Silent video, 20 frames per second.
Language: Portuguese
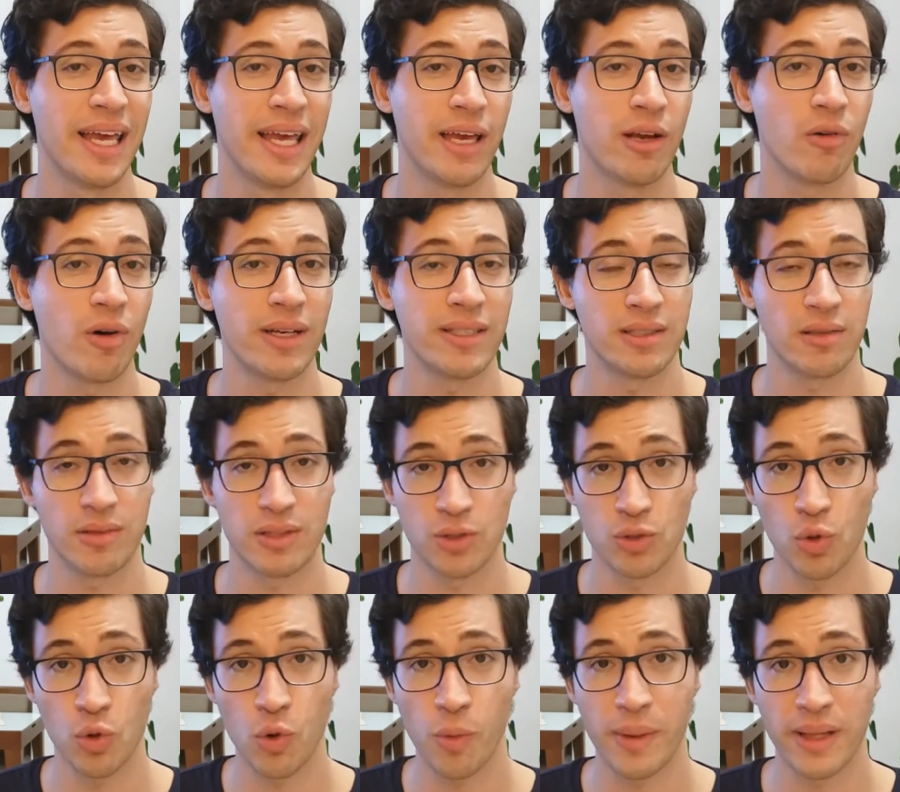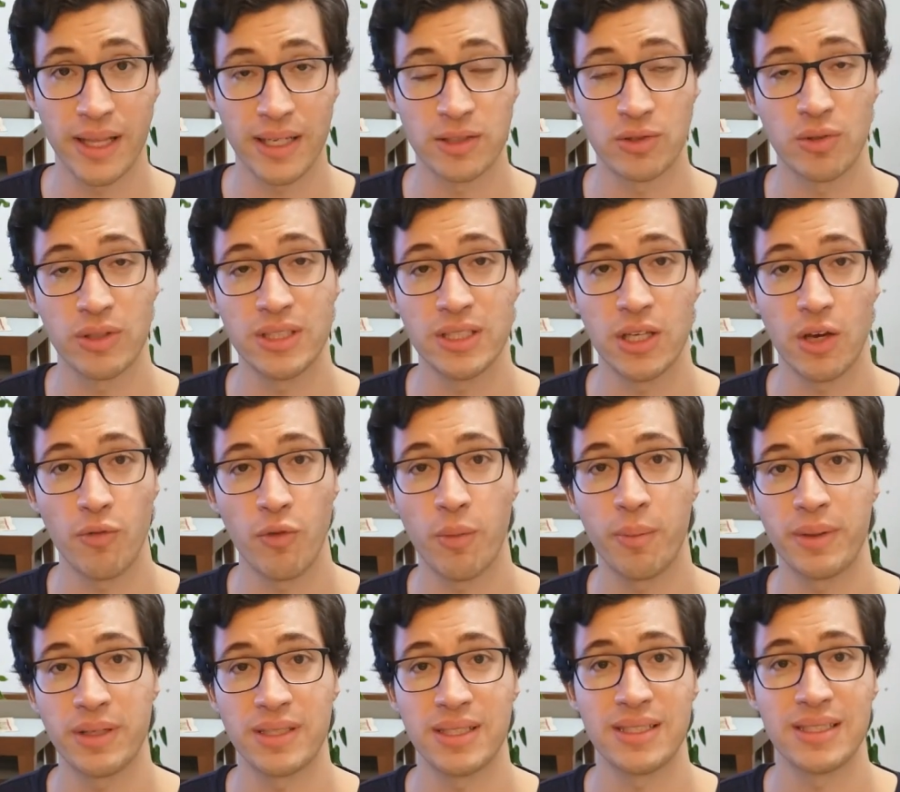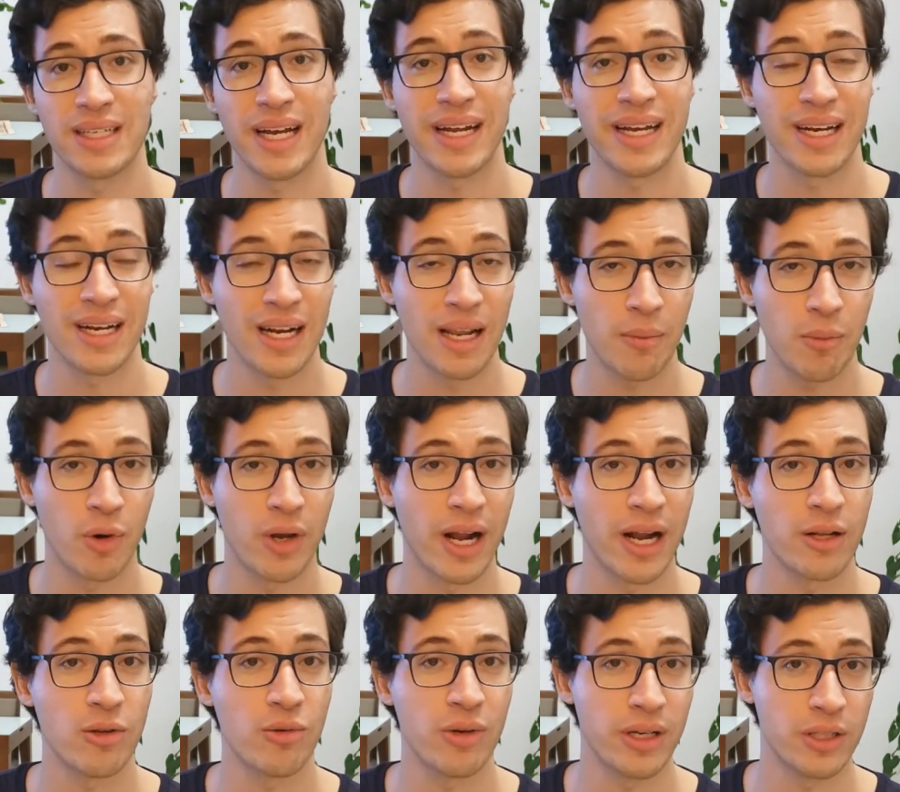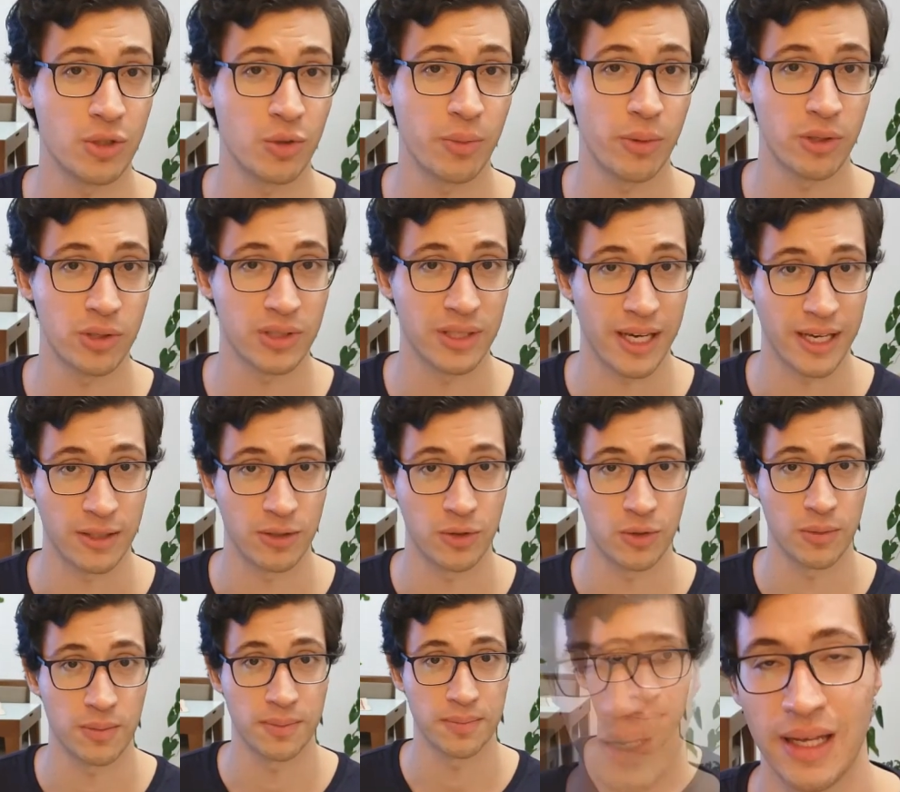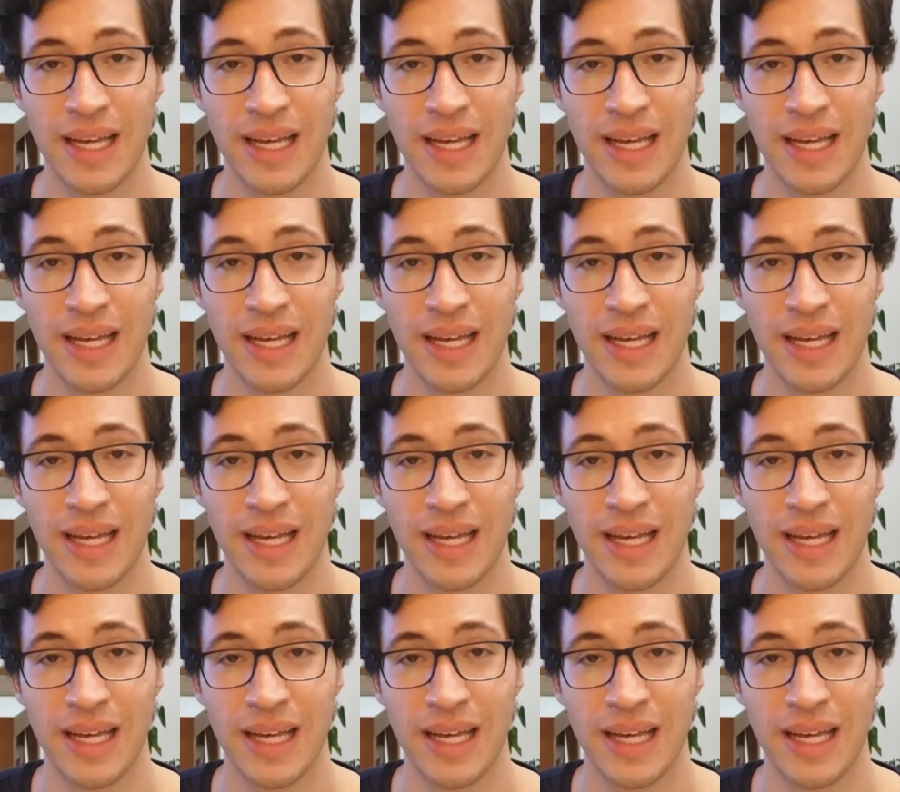e quais são as documentações que eu vou precisar elaborar durante o processo.